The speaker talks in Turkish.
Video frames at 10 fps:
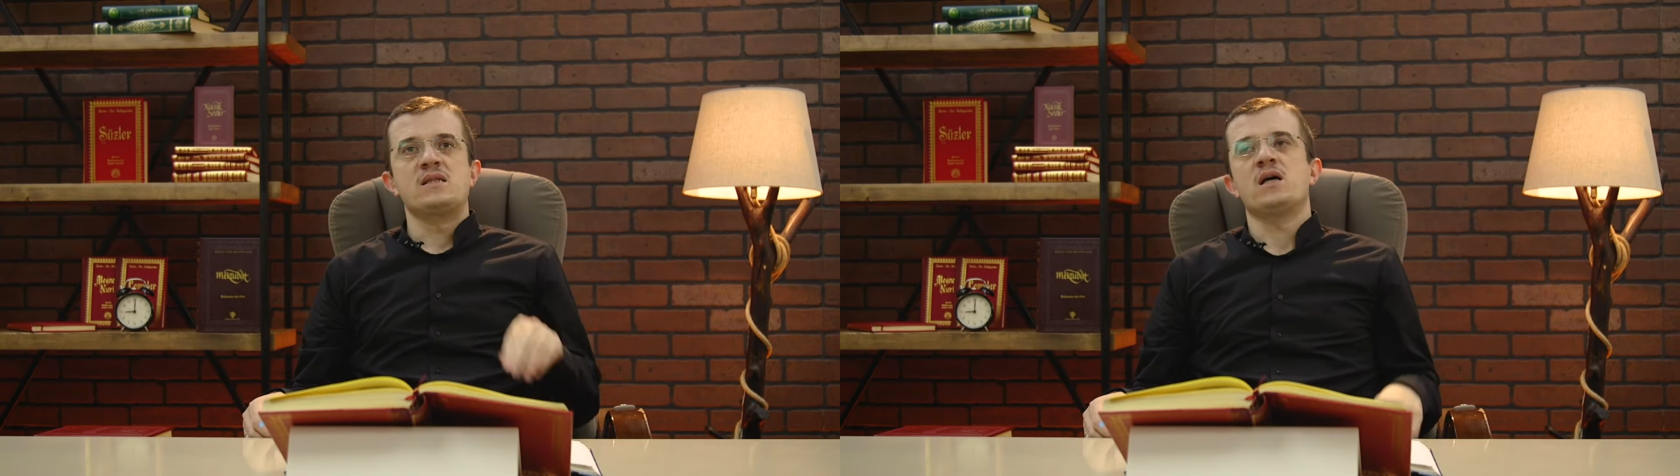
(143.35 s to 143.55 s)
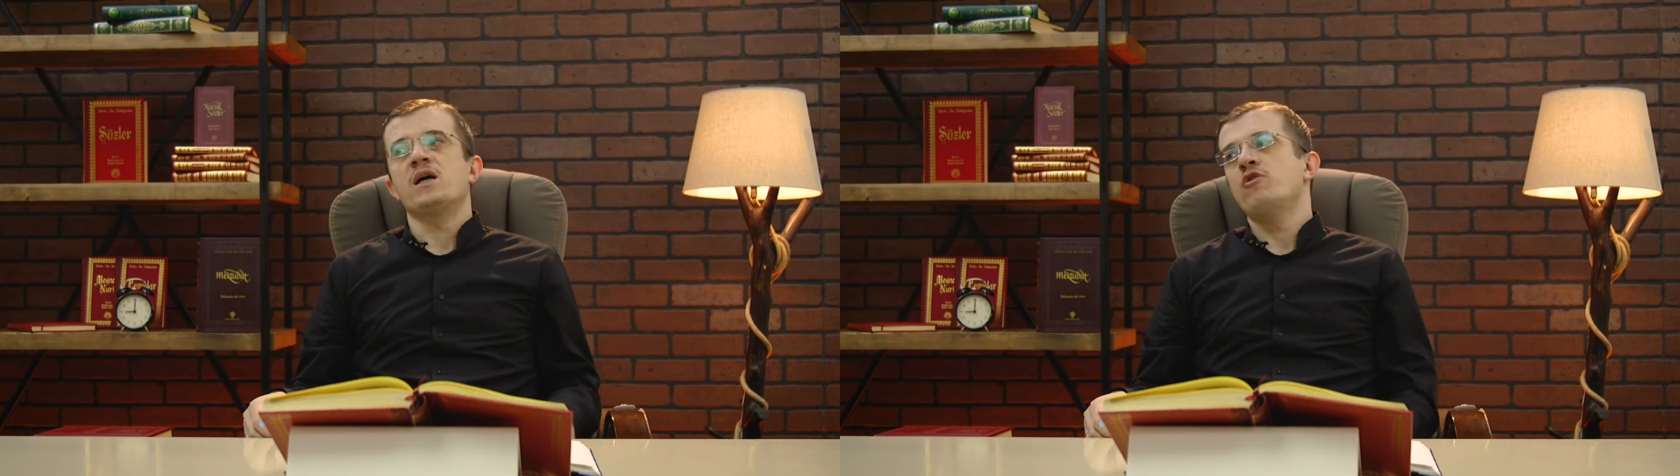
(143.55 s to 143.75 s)

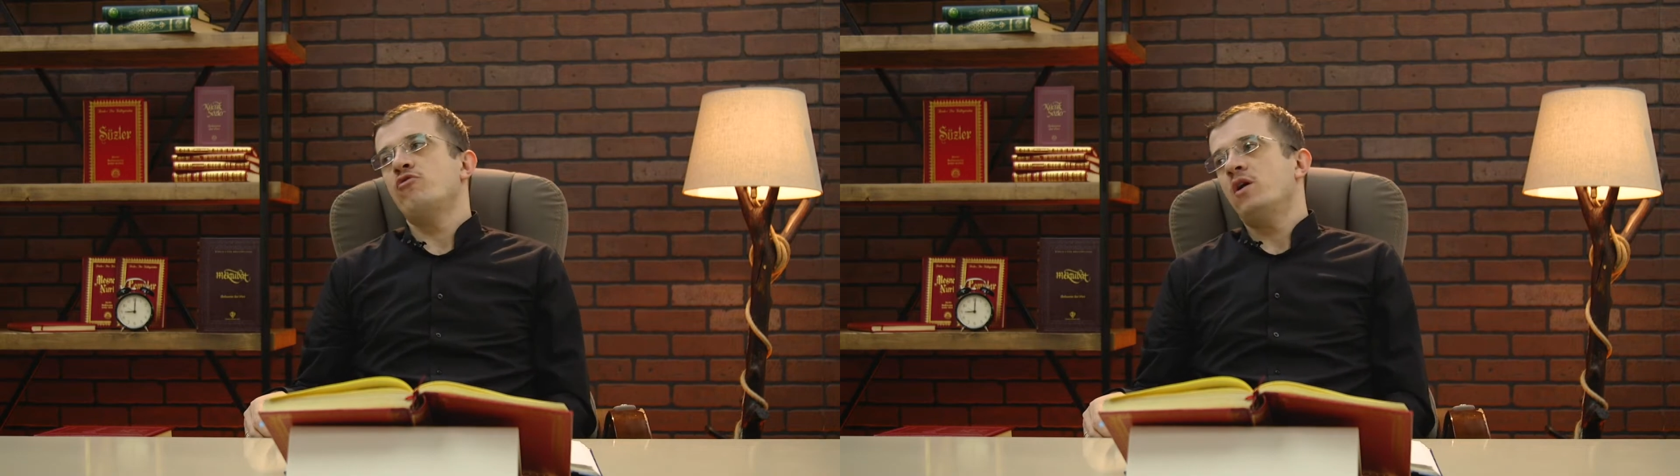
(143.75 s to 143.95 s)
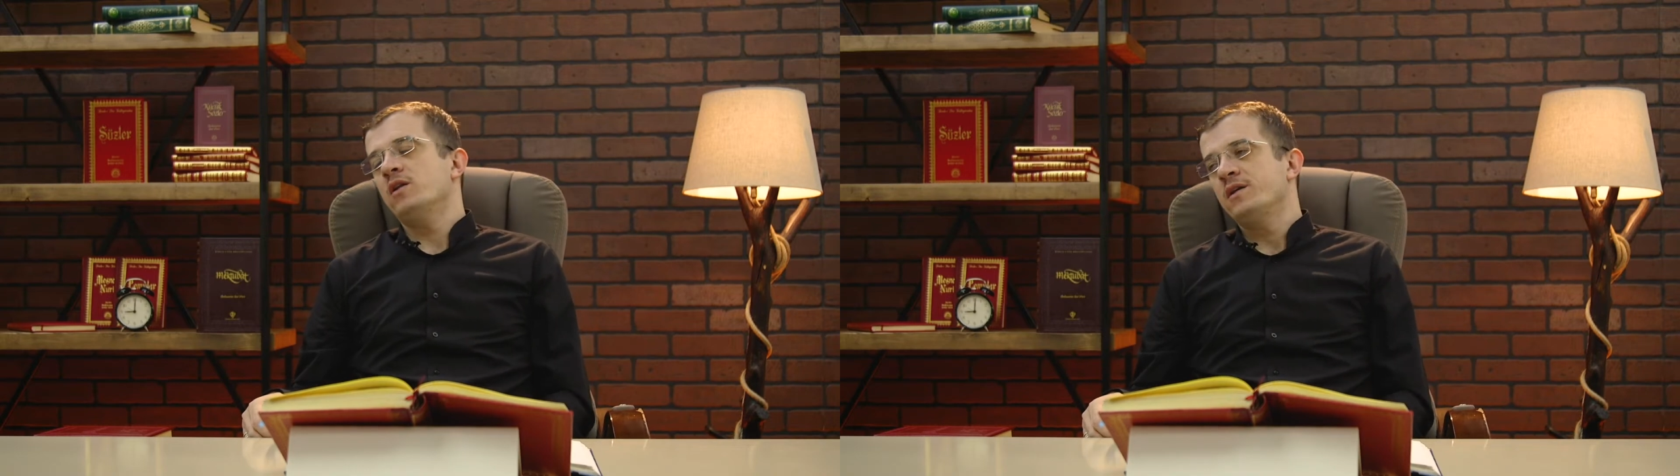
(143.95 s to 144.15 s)
Sahih
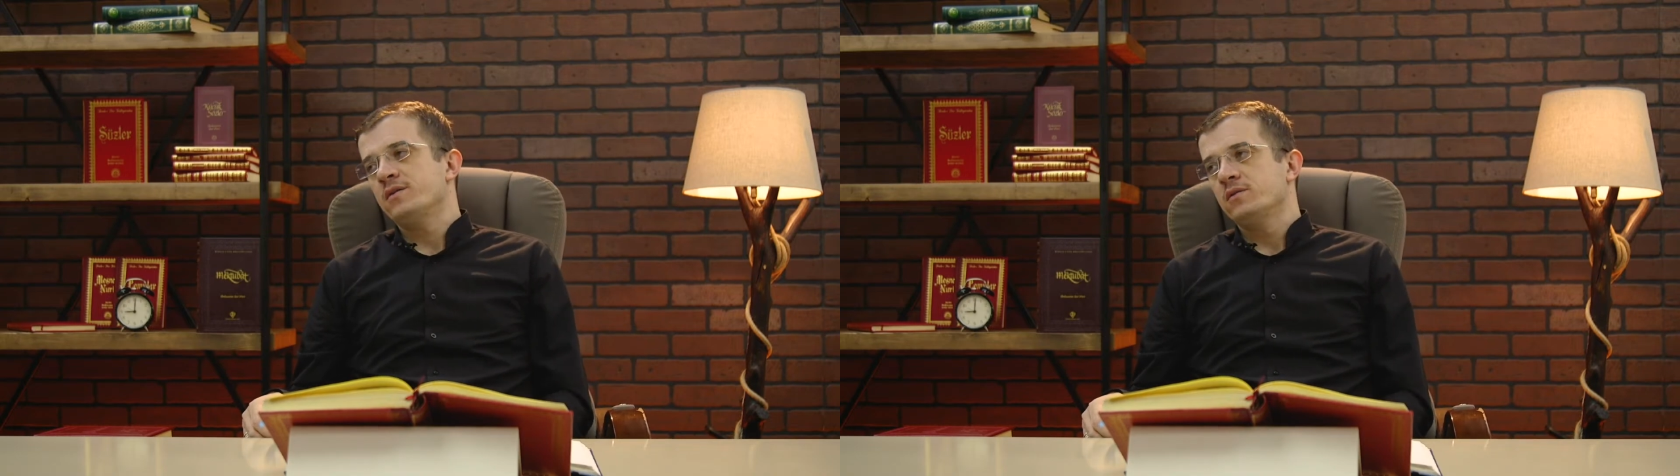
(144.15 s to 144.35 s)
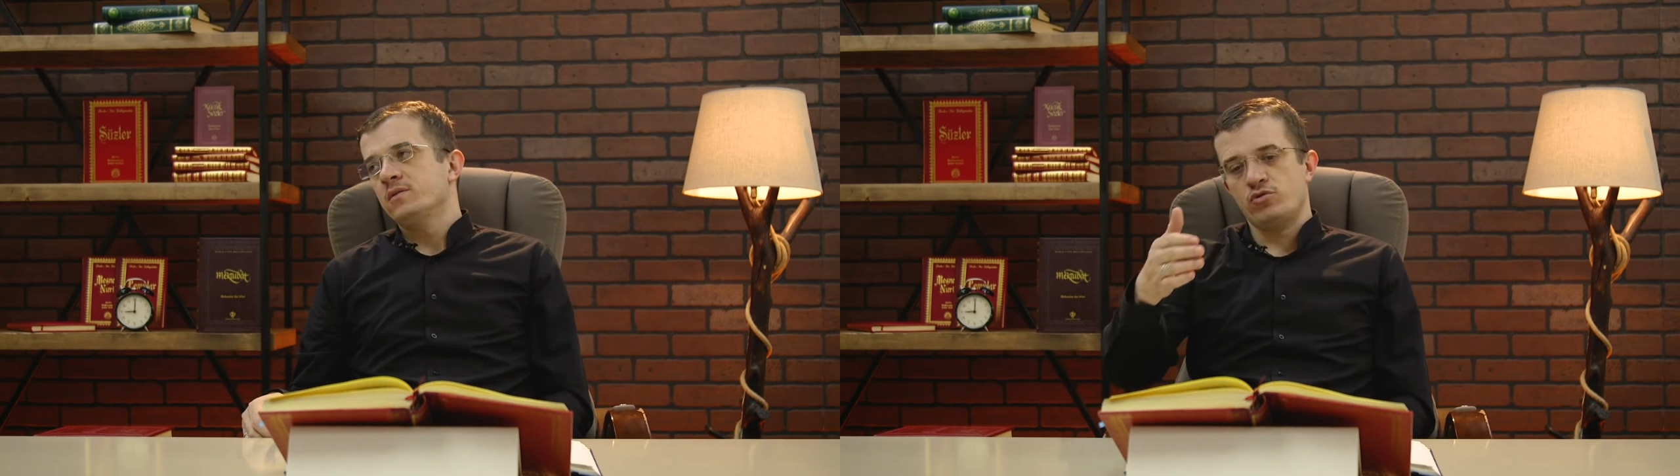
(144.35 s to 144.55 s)
rüyalar,
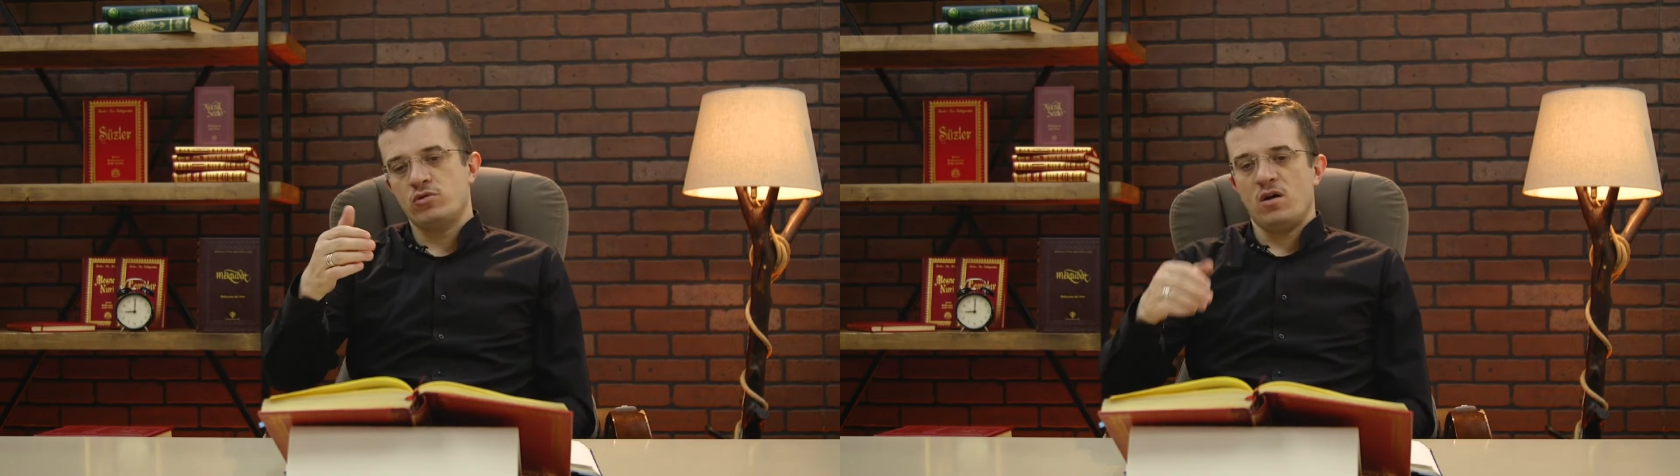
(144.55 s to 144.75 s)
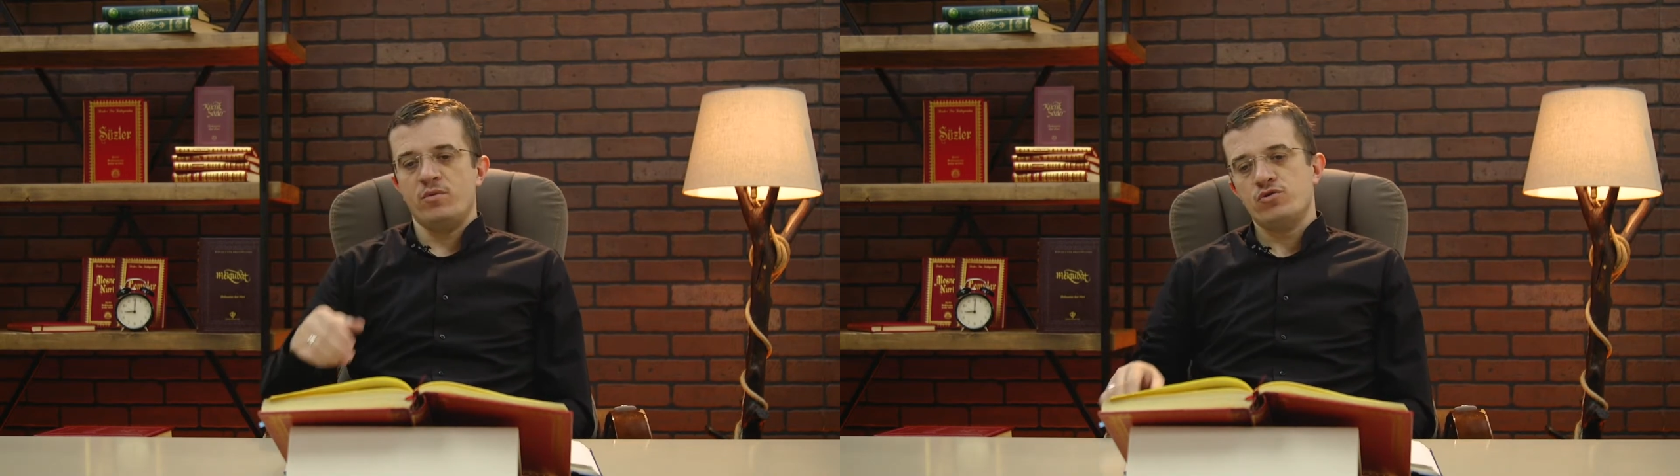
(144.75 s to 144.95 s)

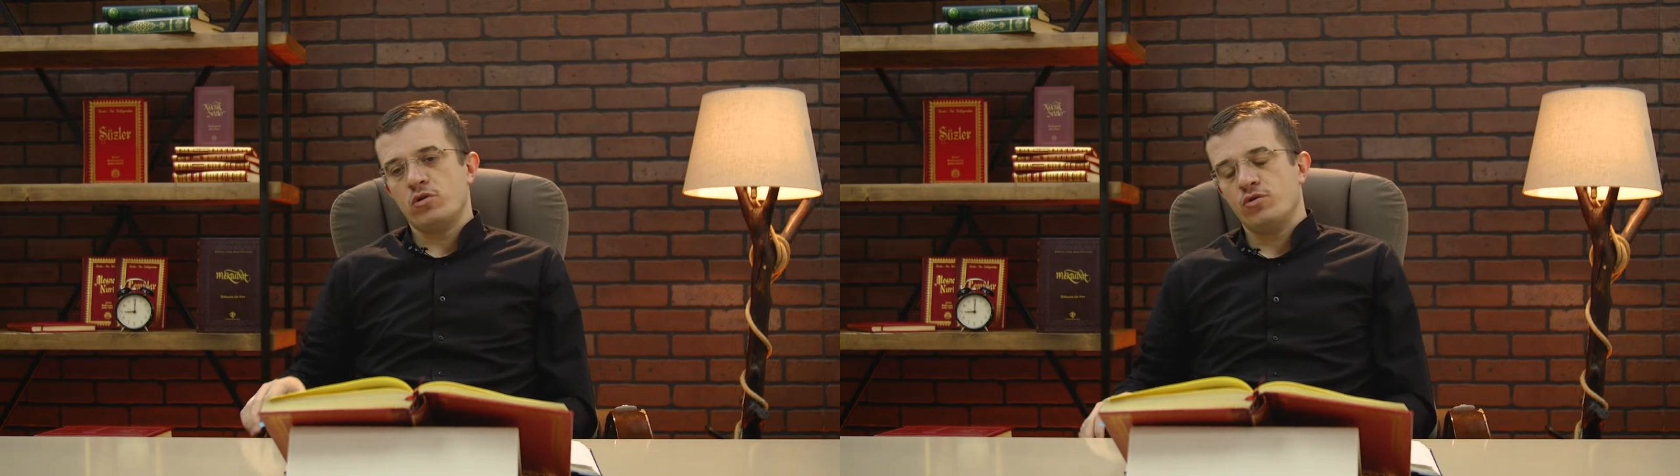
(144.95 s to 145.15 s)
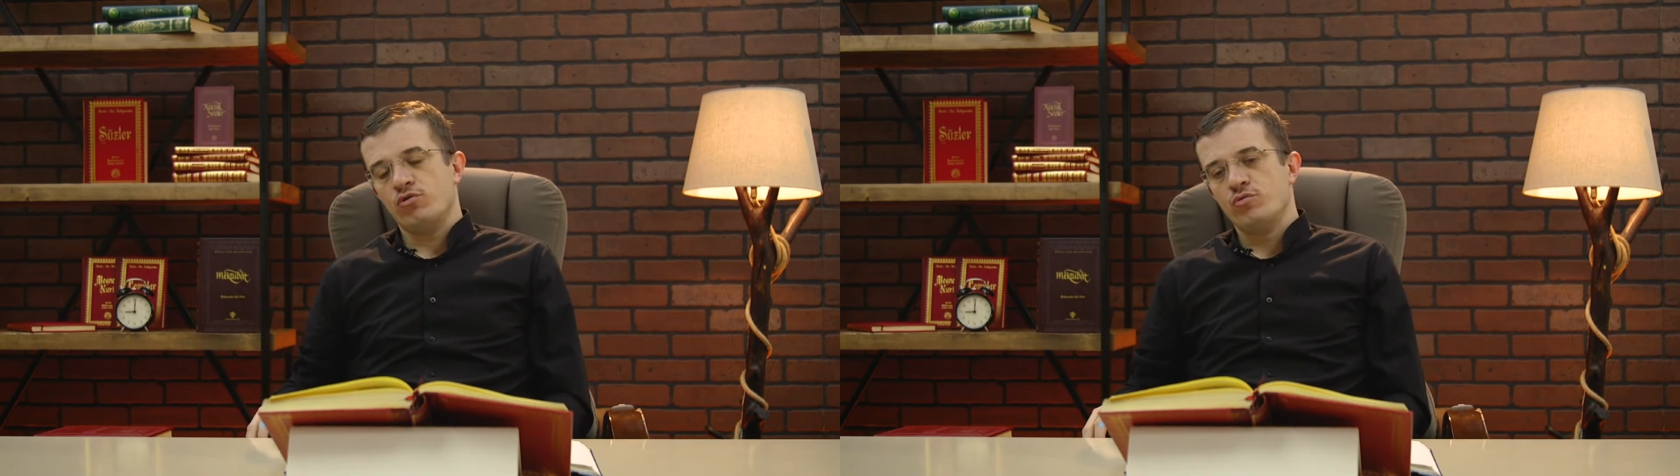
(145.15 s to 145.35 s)
Mesut abinin şu
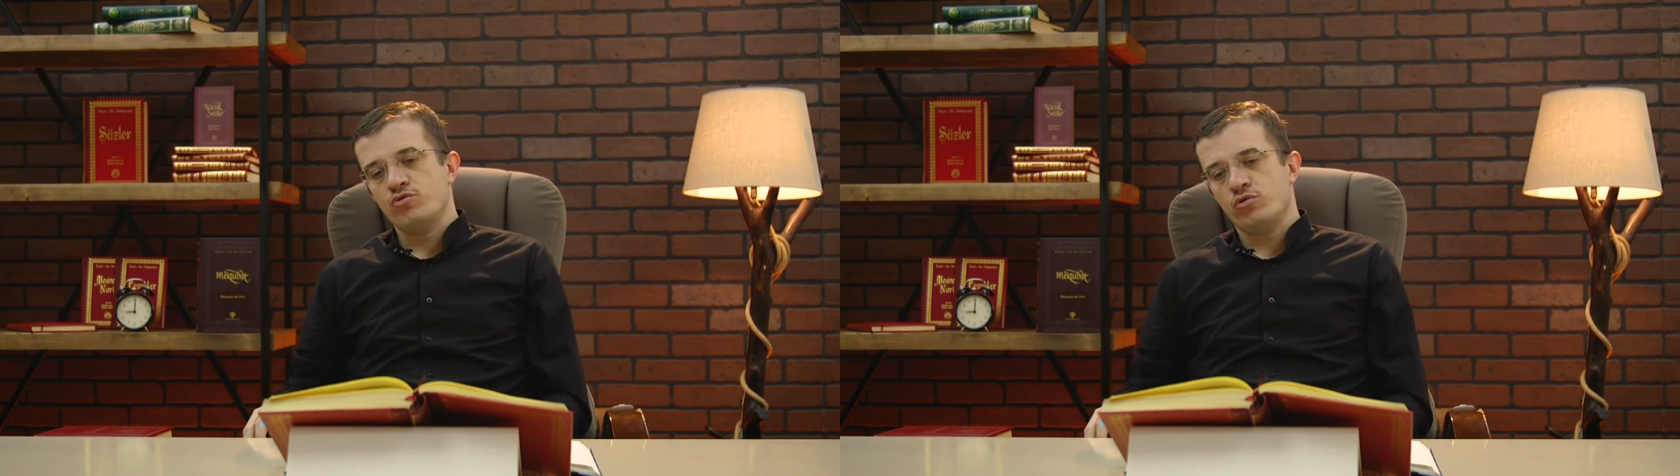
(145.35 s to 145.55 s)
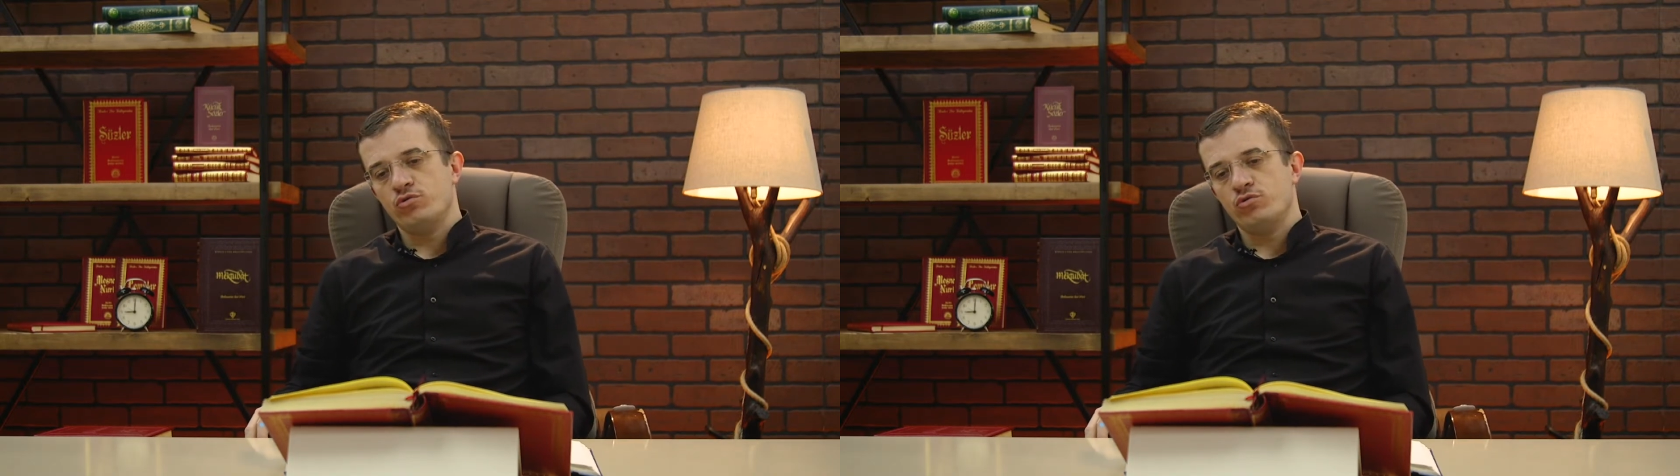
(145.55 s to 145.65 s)
anda görmüş